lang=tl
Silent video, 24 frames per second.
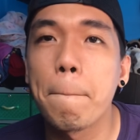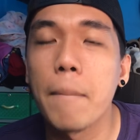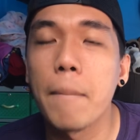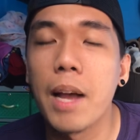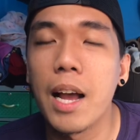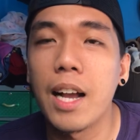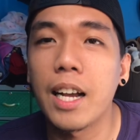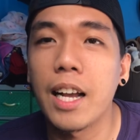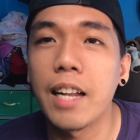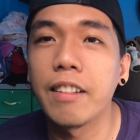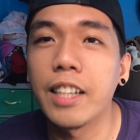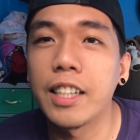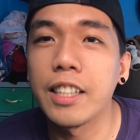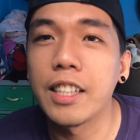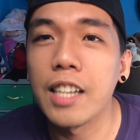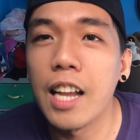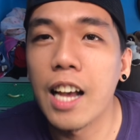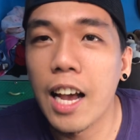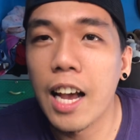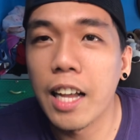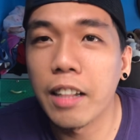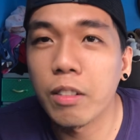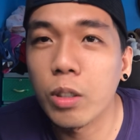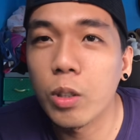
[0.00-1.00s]
maganda
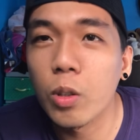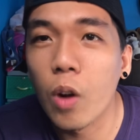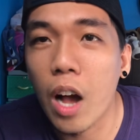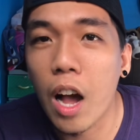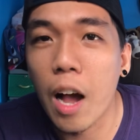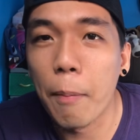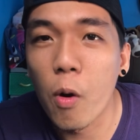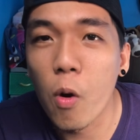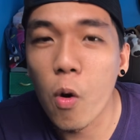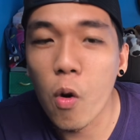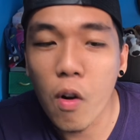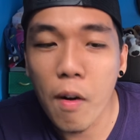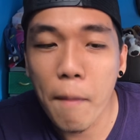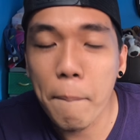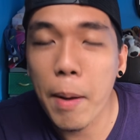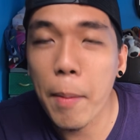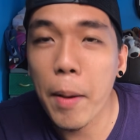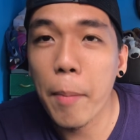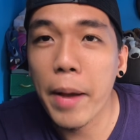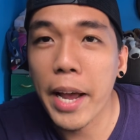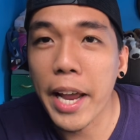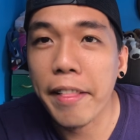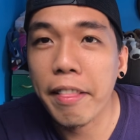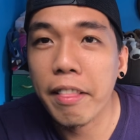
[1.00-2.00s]
sila at gwapo.
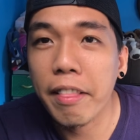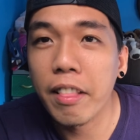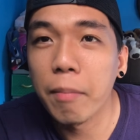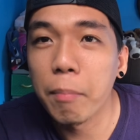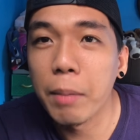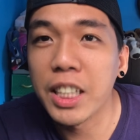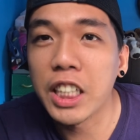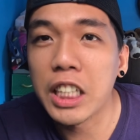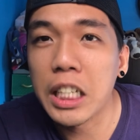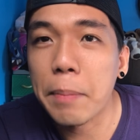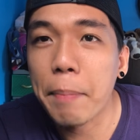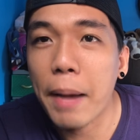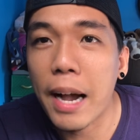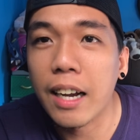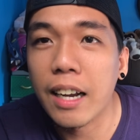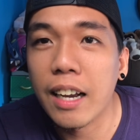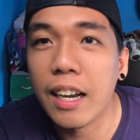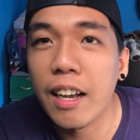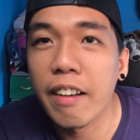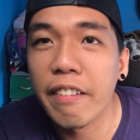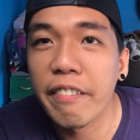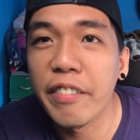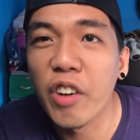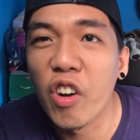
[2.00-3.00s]
Mababait. Masipag.
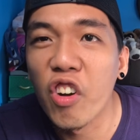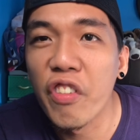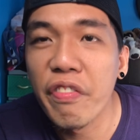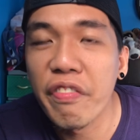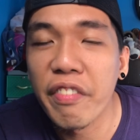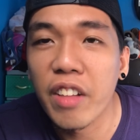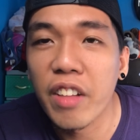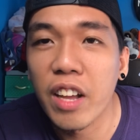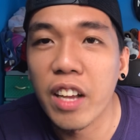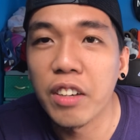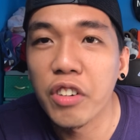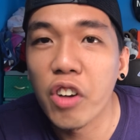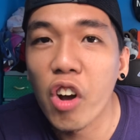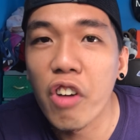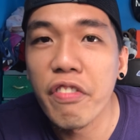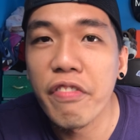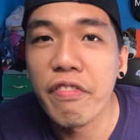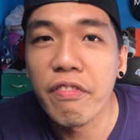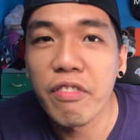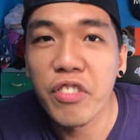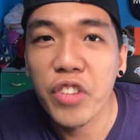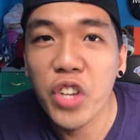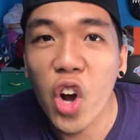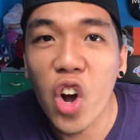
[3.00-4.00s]
Yun. Yun,
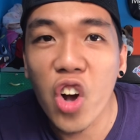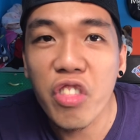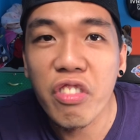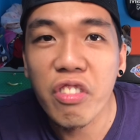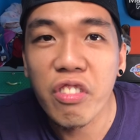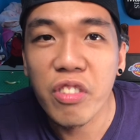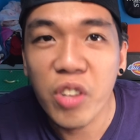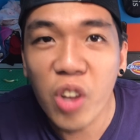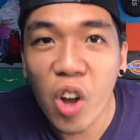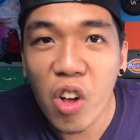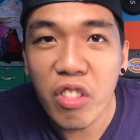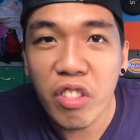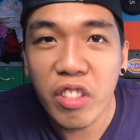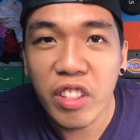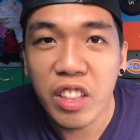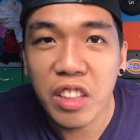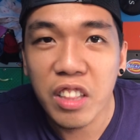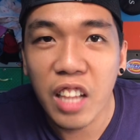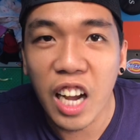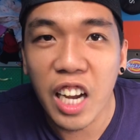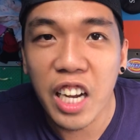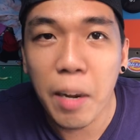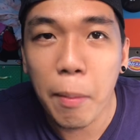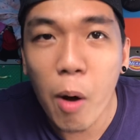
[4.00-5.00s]
yun, yun.
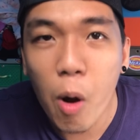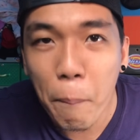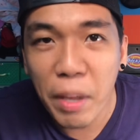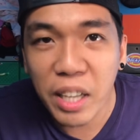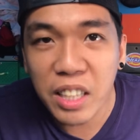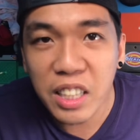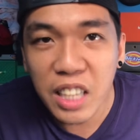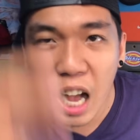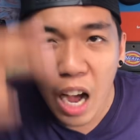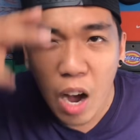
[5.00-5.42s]
Hanggang na mo, peace